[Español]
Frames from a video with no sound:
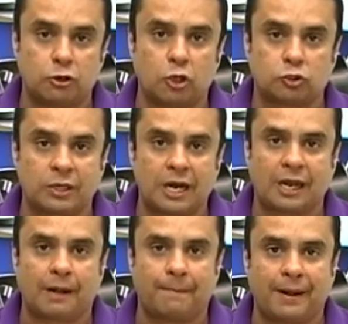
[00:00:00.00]
no suena en
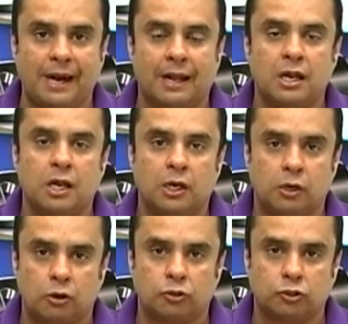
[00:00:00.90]
la campana
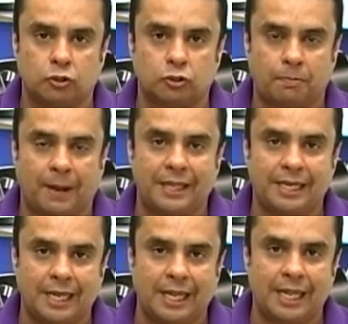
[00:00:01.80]
los dos,
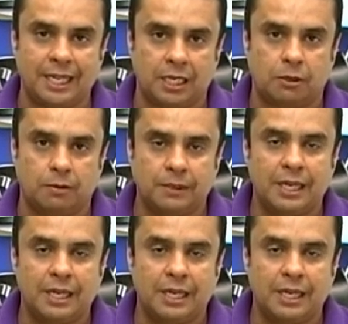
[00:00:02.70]
Padre e Hijo.